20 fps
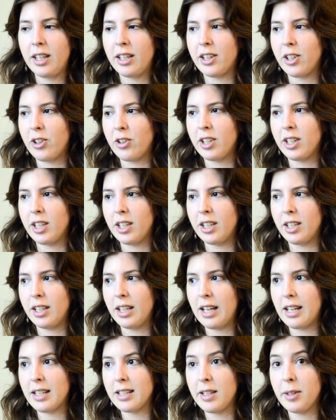Creo que
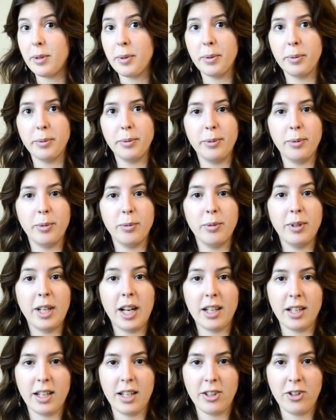ha sido un,
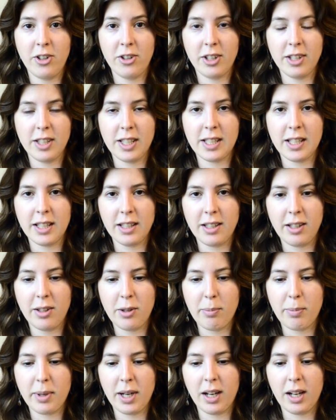gran año en ese
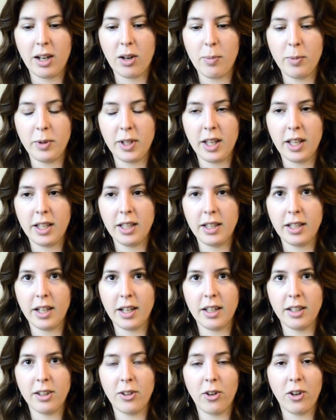sentido para la comunidad de
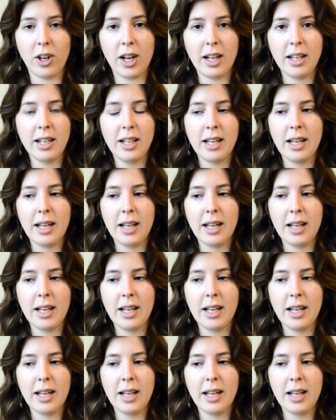Internet local,